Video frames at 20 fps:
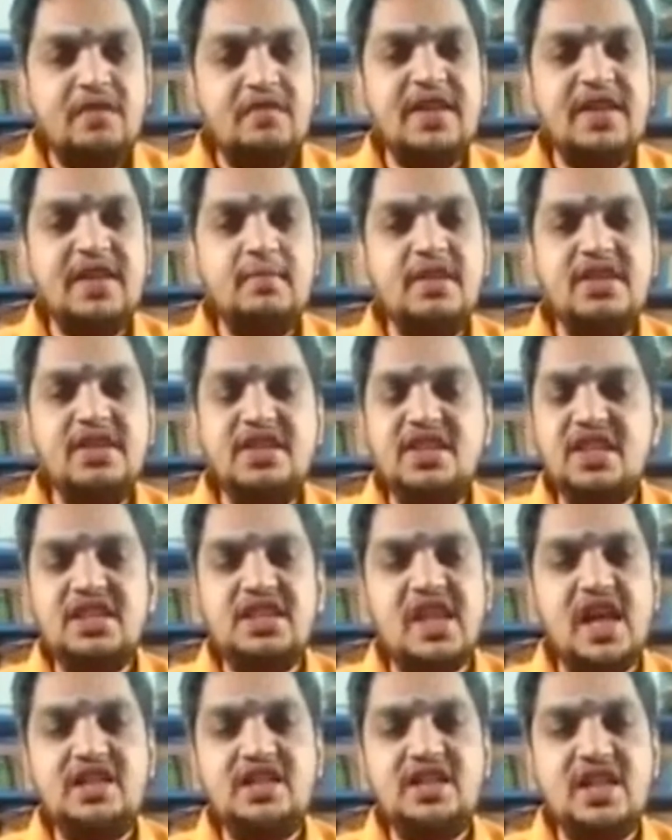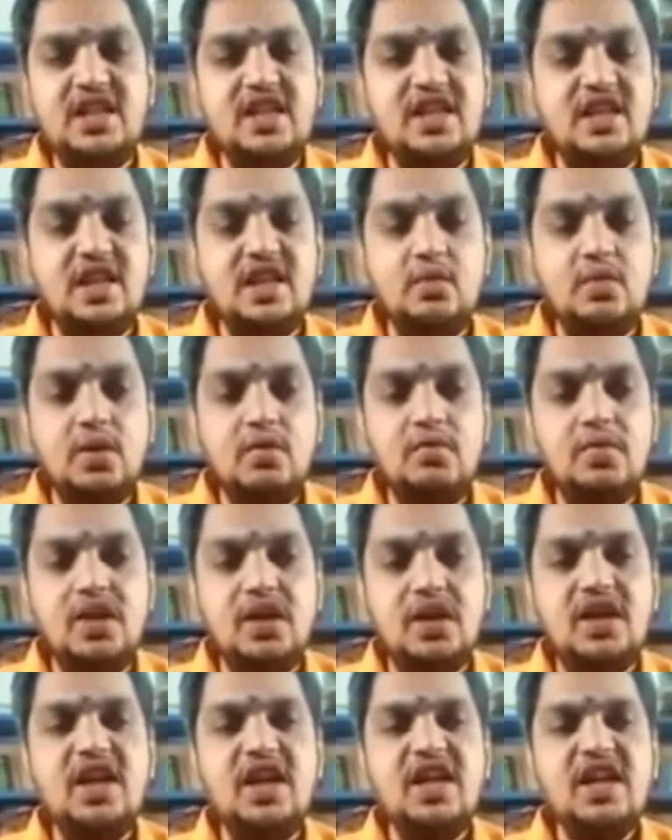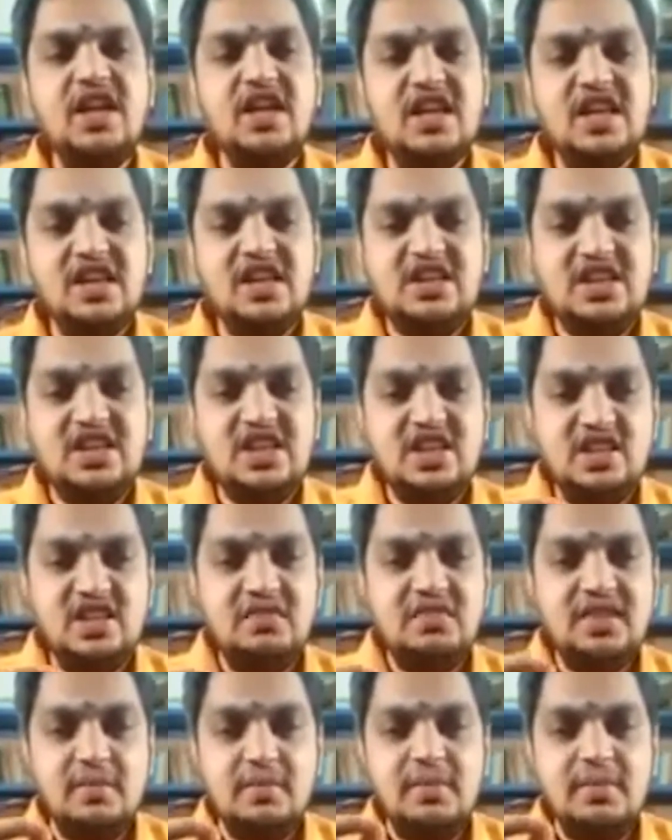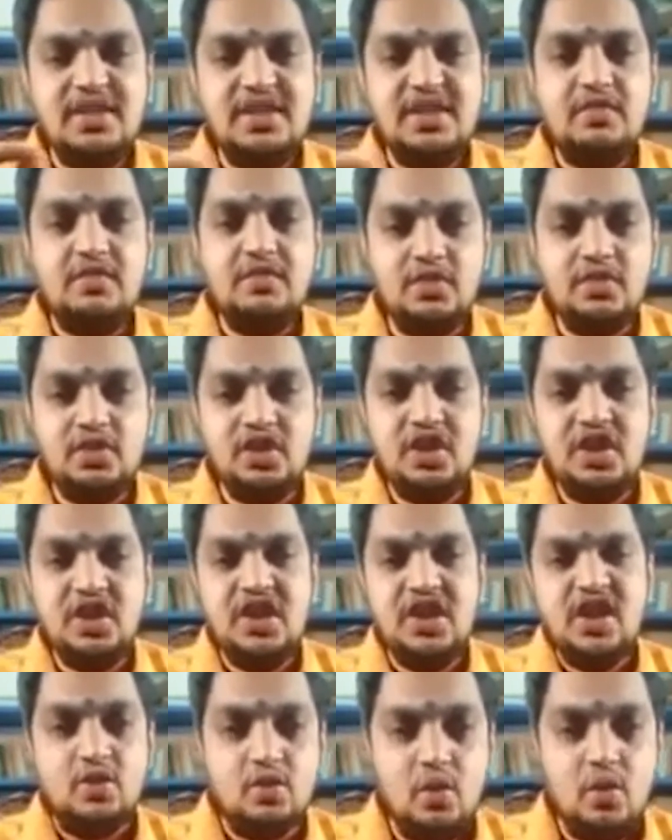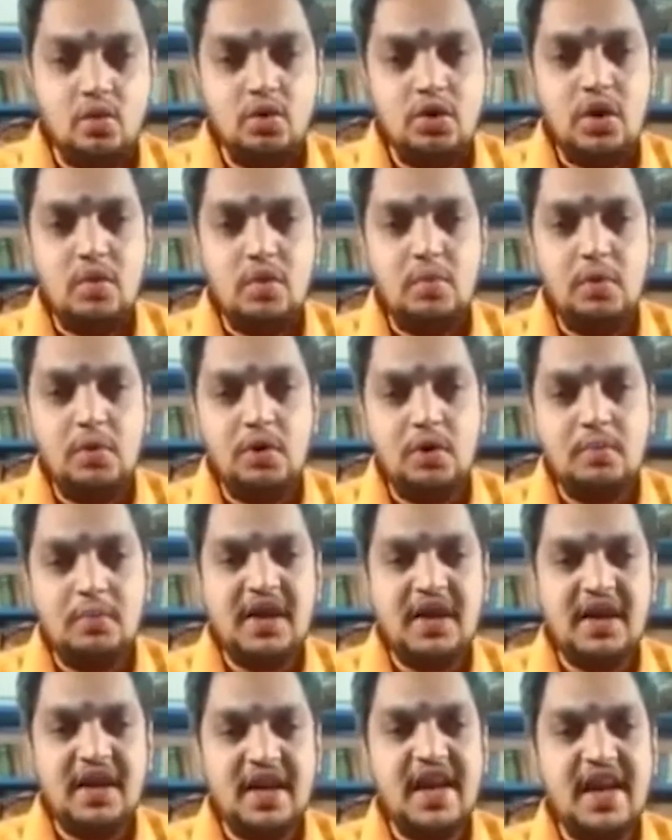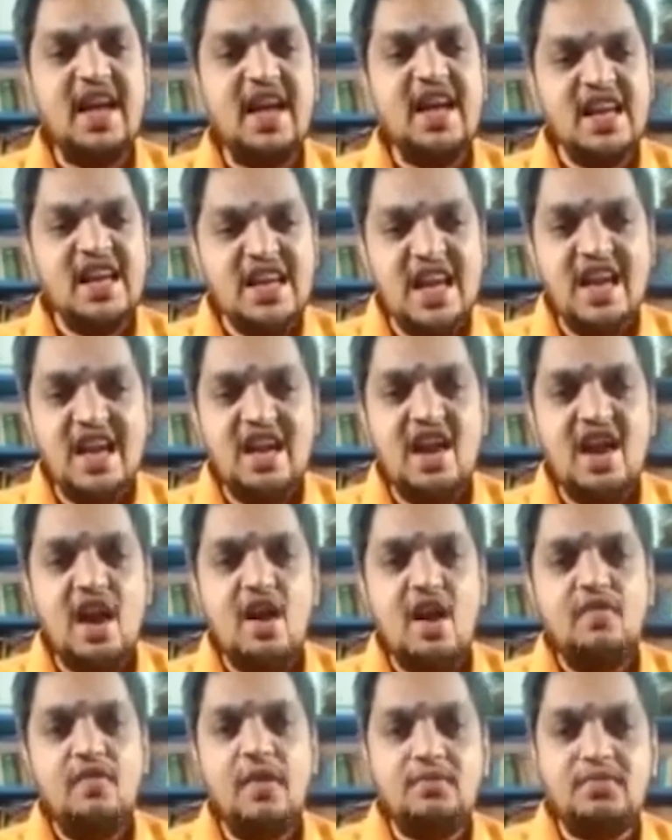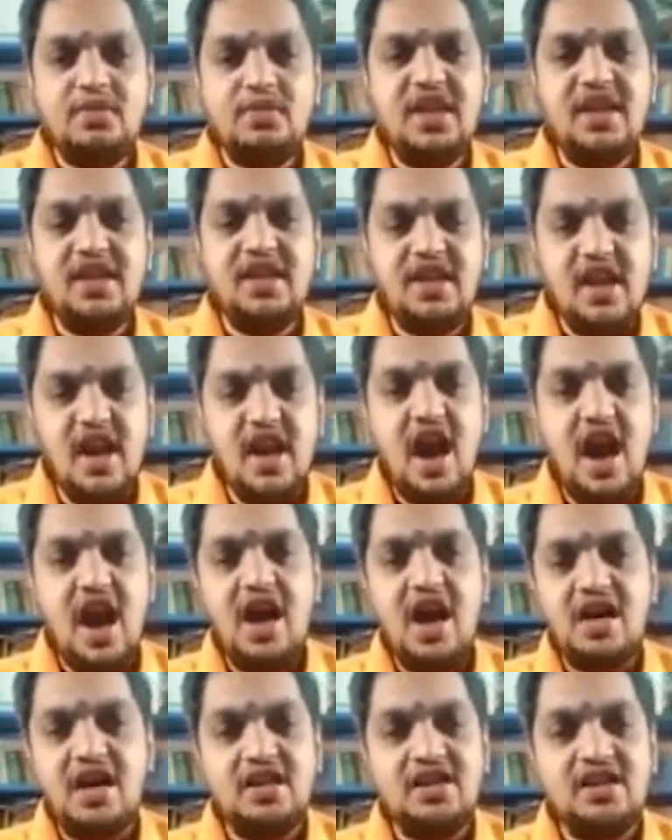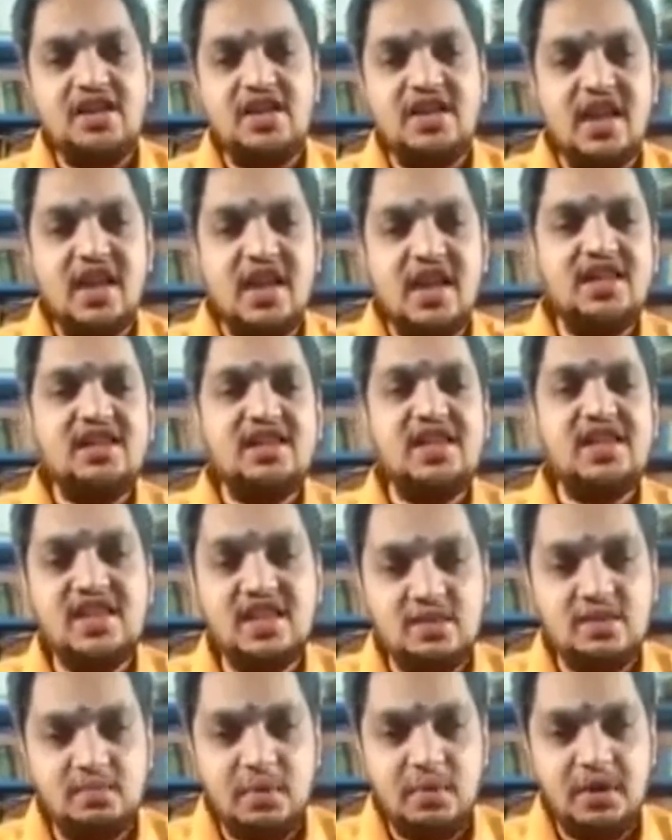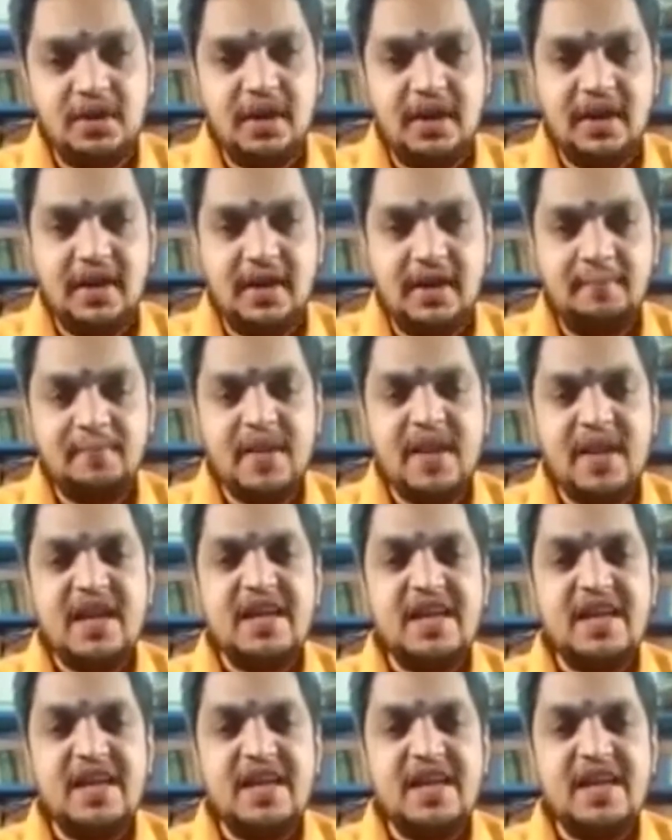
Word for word: விட்டமின் சி ஜாஸ்தி இருக்கிற உணவுகள் ரிச்சஸ்ட் விட்டமின் சி ஃபுட்ஸ் நீங்கள் கூகுளில் போட்டு பாருங்க எல்லா வெப்சைட்லேயும் ஆரஞ்சை தான் சஜஸ்ட் பண்ணுறாங்க